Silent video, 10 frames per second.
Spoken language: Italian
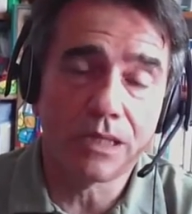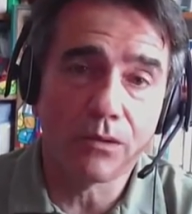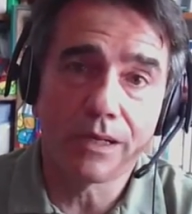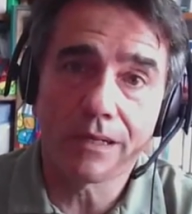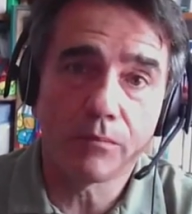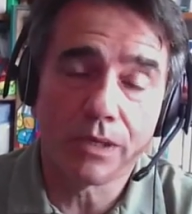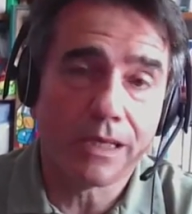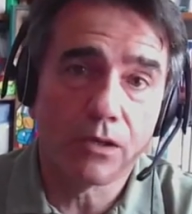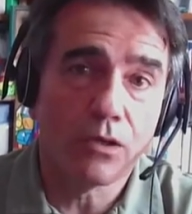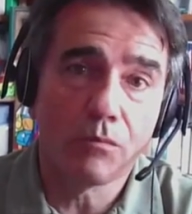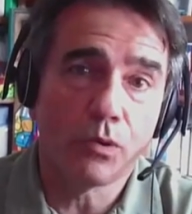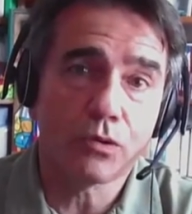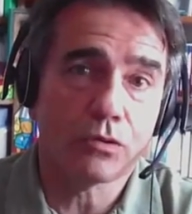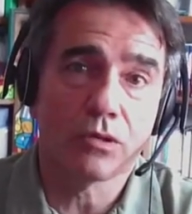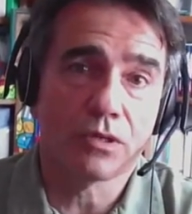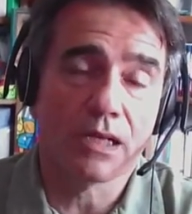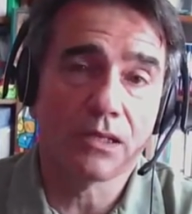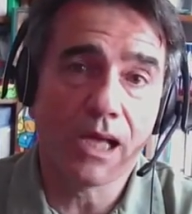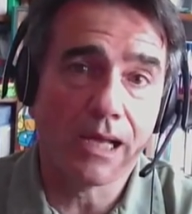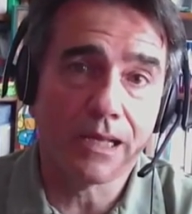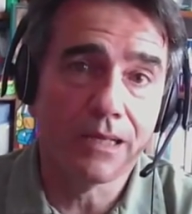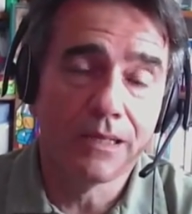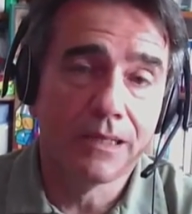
una guerra perché non possono saltare,